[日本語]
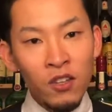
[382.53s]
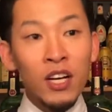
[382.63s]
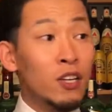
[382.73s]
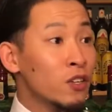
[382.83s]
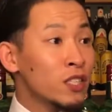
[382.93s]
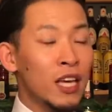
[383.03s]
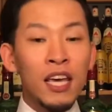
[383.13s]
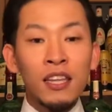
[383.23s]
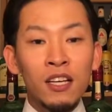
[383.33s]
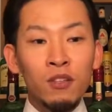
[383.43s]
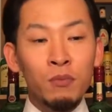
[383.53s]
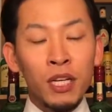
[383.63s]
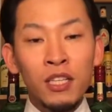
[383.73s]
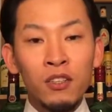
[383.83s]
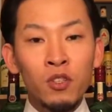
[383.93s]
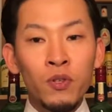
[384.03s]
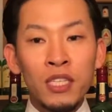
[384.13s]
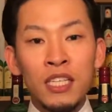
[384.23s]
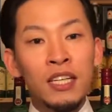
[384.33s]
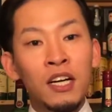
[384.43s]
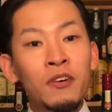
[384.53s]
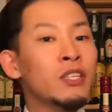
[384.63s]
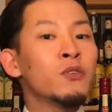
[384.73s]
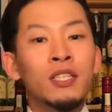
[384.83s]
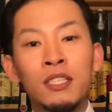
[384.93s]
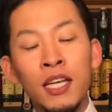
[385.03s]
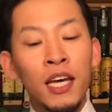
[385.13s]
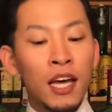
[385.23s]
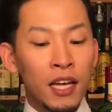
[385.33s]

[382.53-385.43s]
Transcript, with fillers: よくあの1000円台のブレンデッドウイスキーなんかはそうですね